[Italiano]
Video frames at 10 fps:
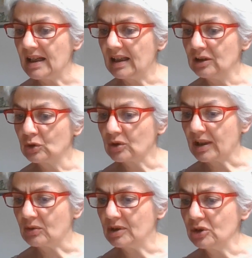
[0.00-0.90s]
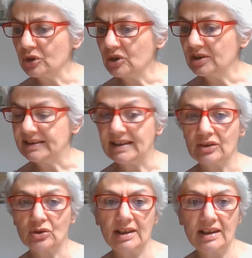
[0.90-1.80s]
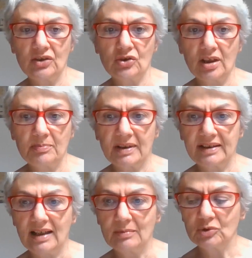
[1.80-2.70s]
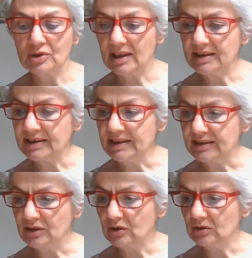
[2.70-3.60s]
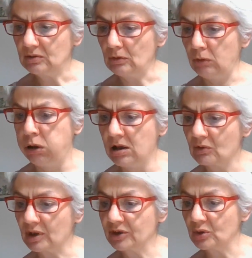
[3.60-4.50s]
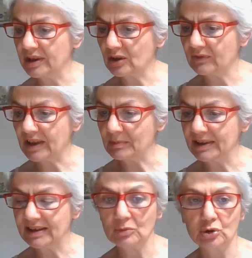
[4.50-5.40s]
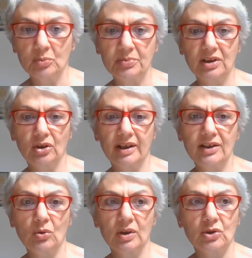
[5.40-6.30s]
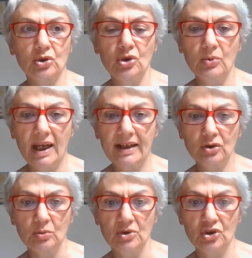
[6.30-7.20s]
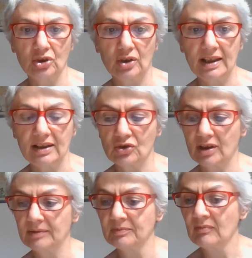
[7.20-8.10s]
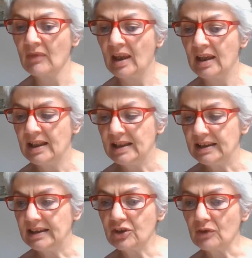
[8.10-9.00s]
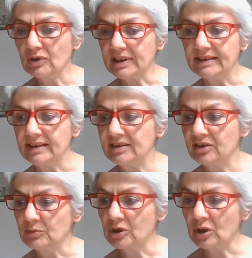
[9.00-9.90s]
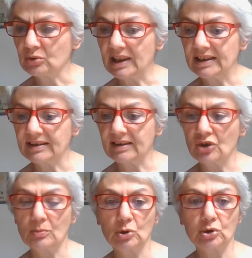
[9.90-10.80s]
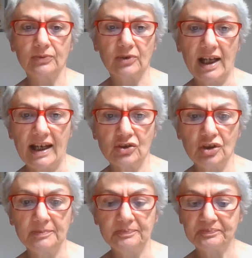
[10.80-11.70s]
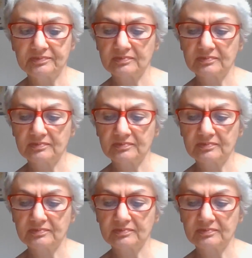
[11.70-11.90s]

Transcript: Allora, quando io ho iniziato a leggere, partiamo dall'inizio, quando ero veramente molto piccola. Io a 4-5 anni ho cominciato a leggere. Leggevo tantissimo, ero una lettrice molto vorace.